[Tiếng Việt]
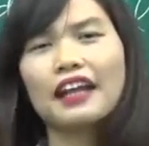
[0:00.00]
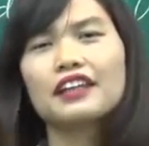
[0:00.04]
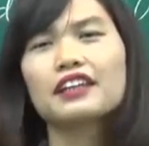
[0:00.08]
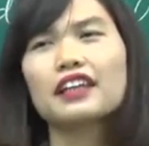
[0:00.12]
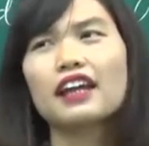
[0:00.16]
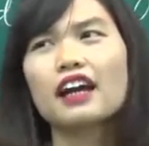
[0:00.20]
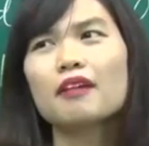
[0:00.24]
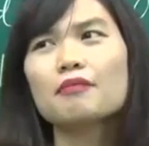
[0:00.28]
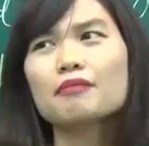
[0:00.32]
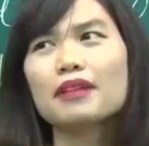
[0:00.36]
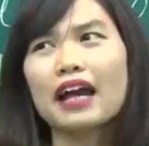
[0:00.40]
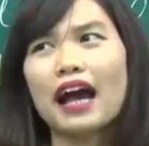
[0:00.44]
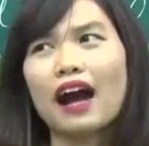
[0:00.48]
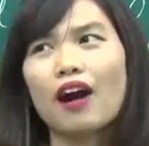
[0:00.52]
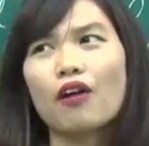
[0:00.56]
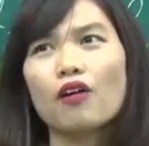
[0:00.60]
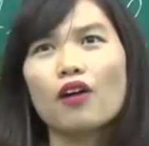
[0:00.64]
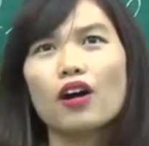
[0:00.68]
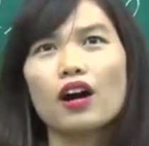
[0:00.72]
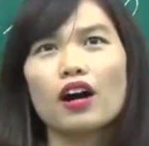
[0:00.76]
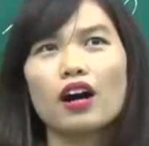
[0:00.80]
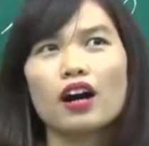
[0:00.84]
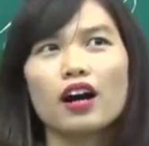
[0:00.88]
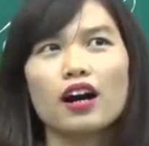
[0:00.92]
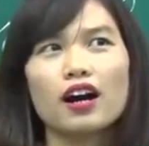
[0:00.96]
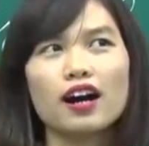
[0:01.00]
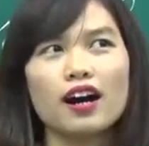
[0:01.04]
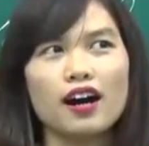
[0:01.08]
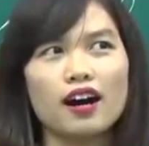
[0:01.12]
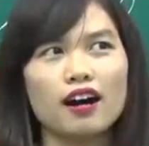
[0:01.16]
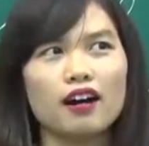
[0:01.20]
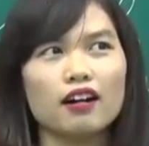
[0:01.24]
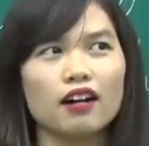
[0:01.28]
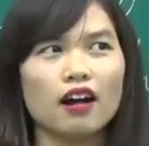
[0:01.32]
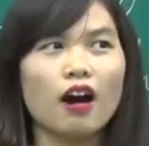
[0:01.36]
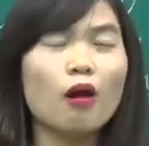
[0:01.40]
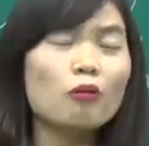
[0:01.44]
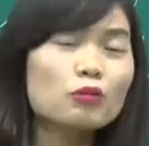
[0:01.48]
cả những cái âm nào
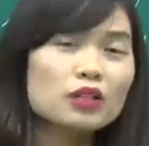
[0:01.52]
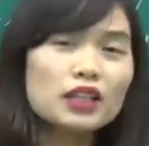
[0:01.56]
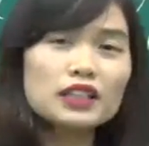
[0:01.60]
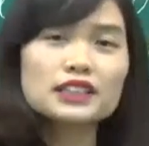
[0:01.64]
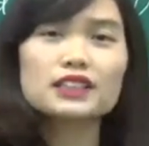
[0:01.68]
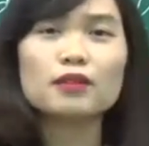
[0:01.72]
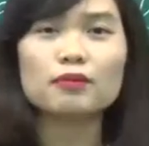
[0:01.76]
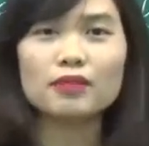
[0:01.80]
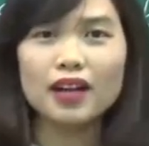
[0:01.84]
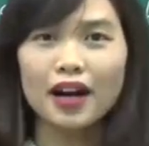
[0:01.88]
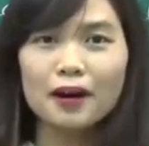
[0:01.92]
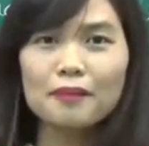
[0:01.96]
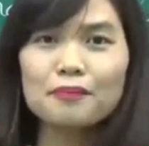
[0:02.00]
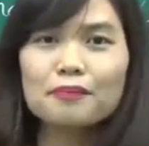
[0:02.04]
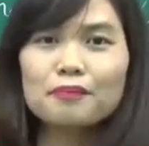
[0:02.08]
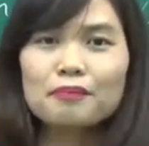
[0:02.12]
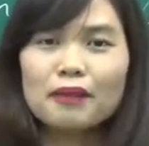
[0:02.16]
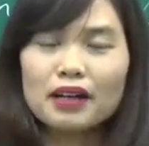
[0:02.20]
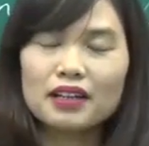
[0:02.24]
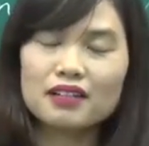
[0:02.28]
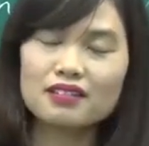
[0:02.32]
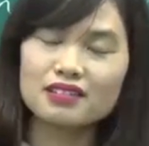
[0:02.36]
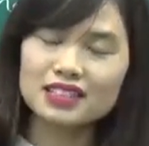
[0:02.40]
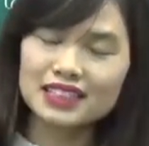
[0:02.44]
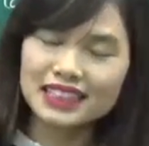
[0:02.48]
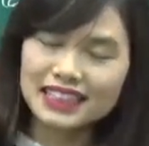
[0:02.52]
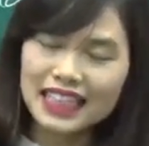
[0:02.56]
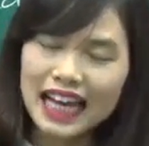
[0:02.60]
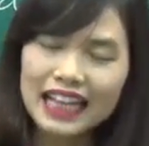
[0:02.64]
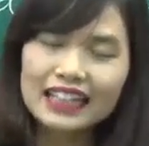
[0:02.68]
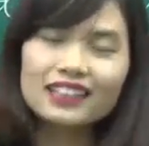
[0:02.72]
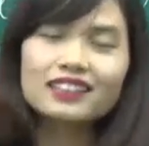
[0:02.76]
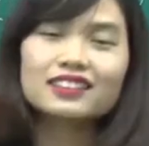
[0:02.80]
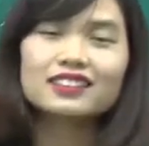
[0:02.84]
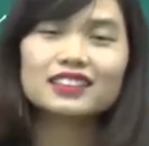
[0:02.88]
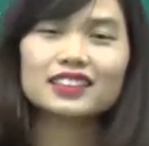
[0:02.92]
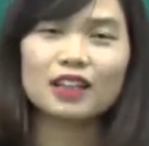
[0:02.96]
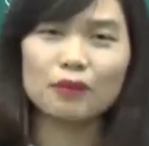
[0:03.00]
uh, không nhận trọng âm mà đứng
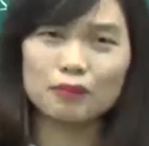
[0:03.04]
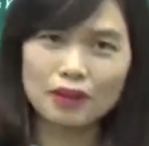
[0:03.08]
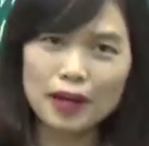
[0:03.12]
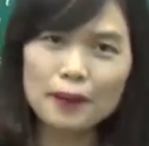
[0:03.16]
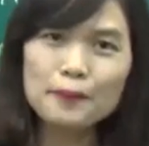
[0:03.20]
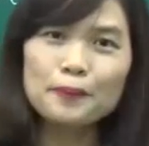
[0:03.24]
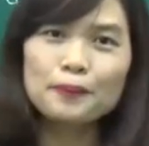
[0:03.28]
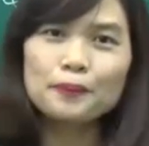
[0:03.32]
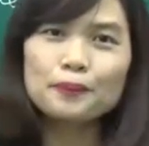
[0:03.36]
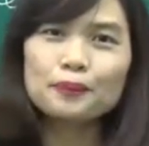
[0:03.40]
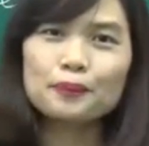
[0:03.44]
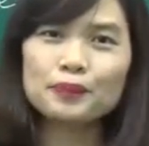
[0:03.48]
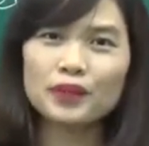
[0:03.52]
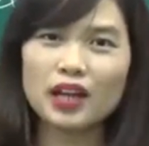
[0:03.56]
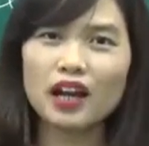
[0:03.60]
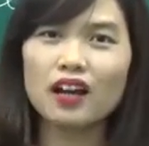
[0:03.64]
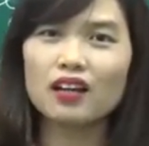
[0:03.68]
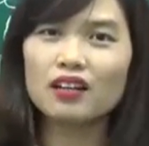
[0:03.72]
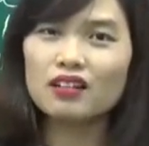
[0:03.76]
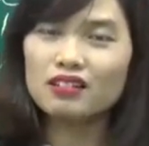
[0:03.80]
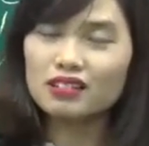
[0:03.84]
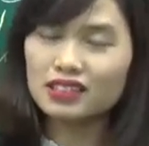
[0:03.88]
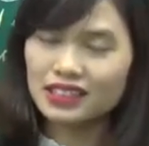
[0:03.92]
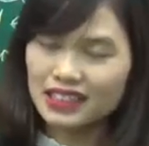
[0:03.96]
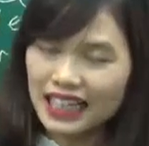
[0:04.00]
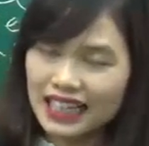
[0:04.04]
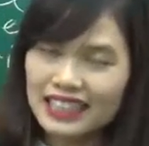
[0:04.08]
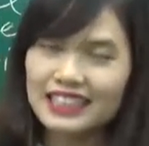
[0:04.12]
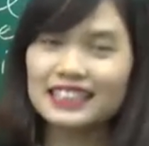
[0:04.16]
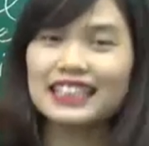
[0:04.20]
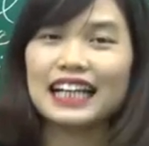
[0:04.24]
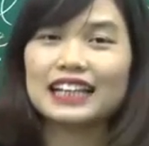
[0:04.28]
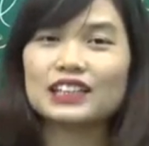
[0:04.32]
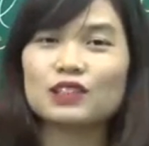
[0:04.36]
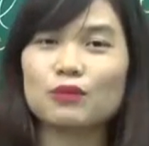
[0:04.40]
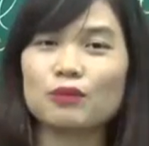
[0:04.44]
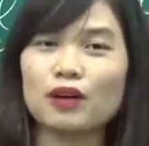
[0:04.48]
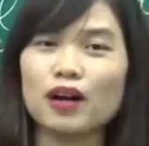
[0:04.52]
sát trọng âm nhá, đứng sát
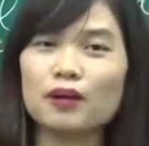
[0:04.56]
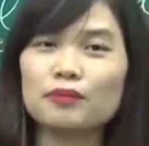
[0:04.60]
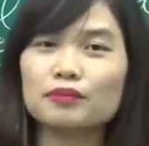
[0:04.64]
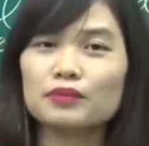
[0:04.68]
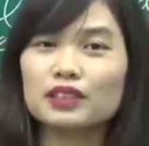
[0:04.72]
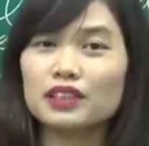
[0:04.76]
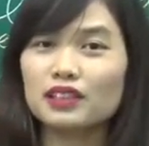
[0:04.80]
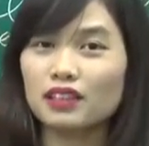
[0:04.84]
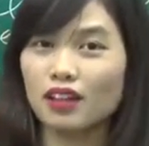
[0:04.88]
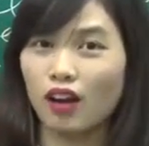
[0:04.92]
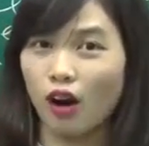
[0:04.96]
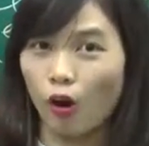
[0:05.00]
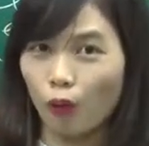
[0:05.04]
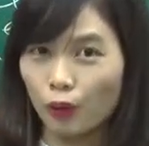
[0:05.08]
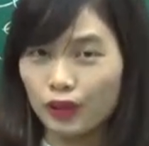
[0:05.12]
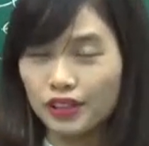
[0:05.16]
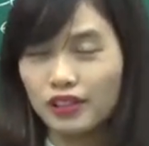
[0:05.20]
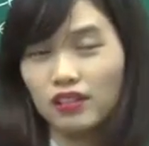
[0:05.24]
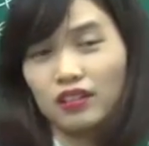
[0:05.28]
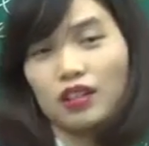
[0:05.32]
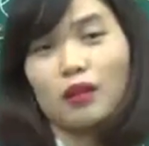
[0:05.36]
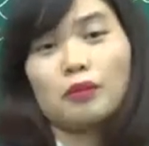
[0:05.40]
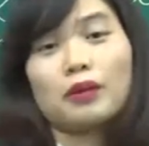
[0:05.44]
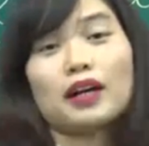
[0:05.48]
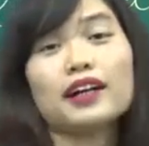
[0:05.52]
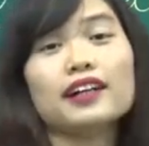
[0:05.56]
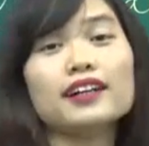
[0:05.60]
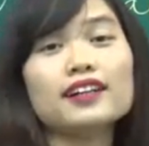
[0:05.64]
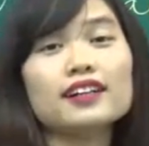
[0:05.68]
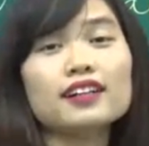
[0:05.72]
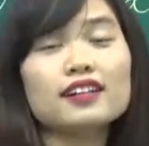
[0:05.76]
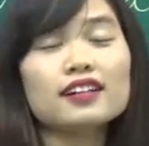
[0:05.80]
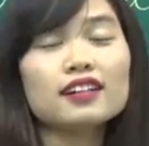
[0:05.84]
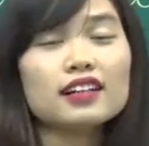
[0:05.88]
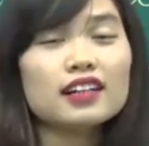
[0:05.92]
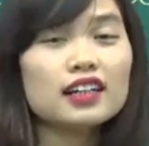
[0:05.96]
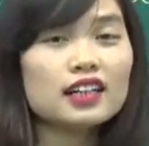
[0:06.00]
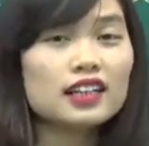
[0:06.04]
và sạt trọng âm thì có khuynh hướng đọc là
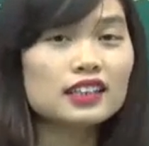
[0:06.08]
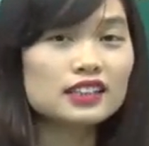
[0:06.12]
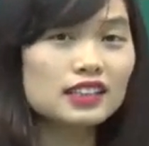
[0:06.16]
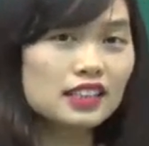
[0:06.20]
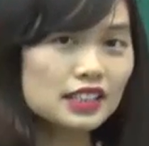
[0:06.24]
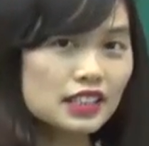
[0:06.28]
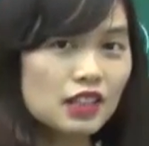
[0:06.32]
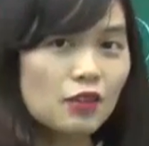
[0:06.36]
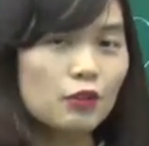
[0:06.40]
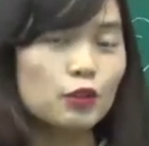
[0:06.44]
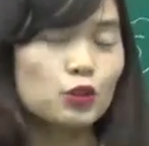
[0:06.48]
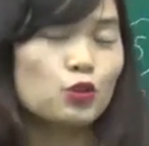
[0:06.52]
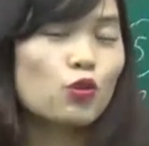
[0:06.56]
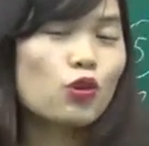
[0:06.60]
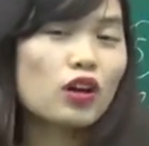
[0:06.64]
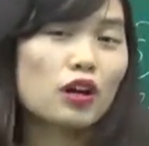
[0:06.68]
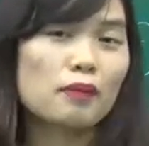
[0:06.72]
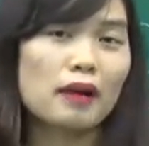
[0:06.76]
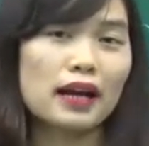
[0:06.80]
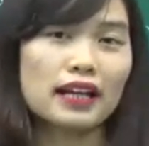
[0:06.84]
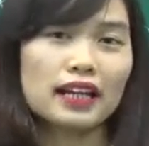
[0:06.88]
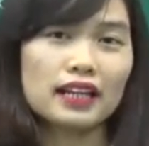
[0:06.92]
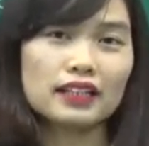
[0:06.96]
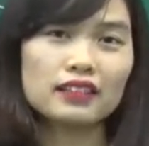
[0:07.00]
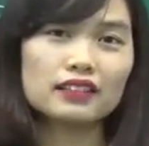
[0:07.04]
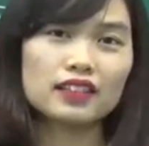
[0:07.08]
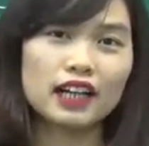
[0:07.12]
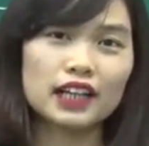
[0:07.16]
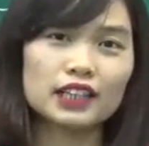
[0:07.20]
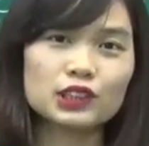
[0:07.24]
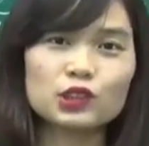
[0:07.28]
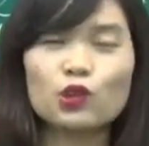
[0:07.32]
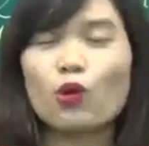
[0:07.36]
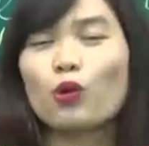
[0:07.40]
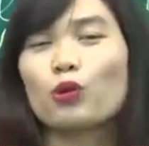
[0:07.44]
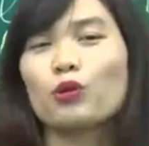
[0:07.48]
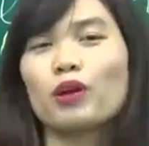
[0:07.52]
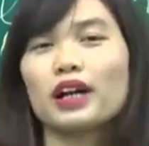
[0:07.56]
ơ. Rất nhiều ví dụ các bạn đã được
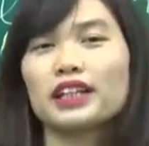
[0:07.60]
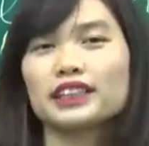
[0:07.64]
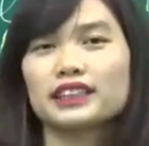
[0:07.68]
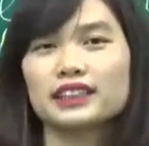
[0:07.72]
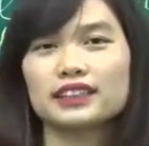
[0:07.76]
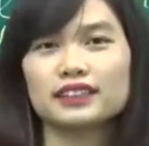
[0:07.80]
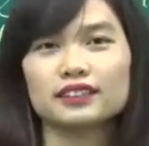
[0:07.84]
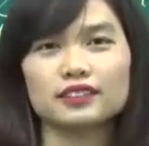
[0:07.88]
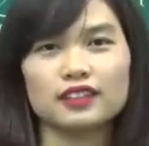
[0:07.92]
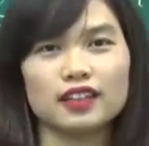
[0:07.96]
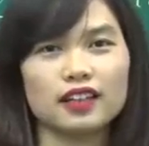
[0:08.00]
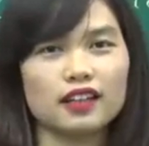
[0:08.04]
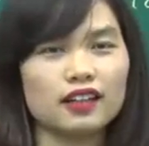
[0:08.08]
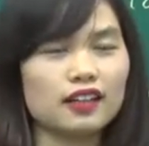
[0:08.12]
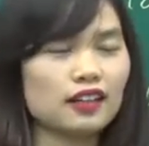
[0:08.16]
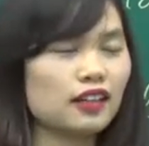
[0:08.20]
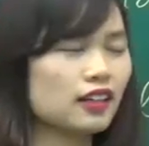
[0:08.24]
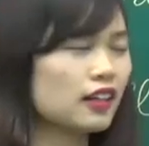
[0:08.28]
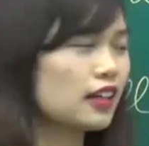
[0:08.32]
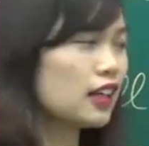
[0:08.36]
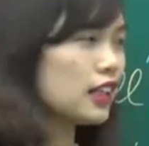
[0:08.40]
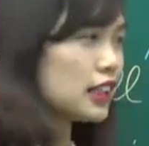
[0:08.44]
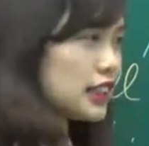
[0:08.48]
thấy rồi đúng không ạ?